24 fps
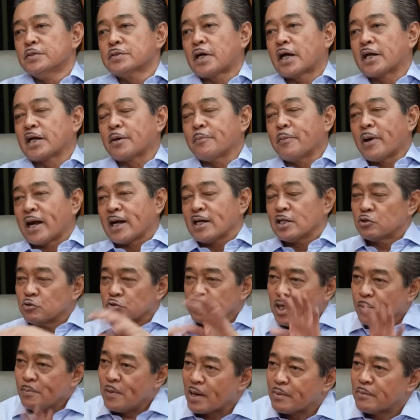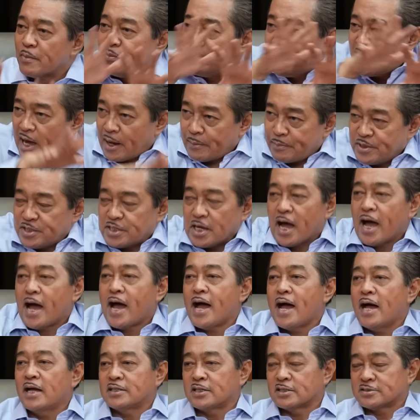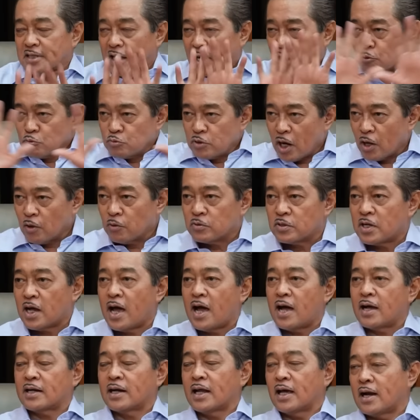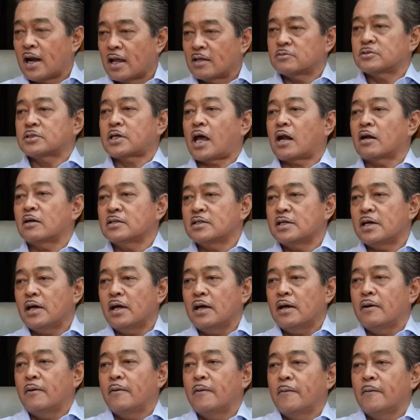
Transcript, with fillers: Kan kemarin itu dia bilang memihak bisa ya, secara undang-undang. Ya. Nah, lalu sekarang dia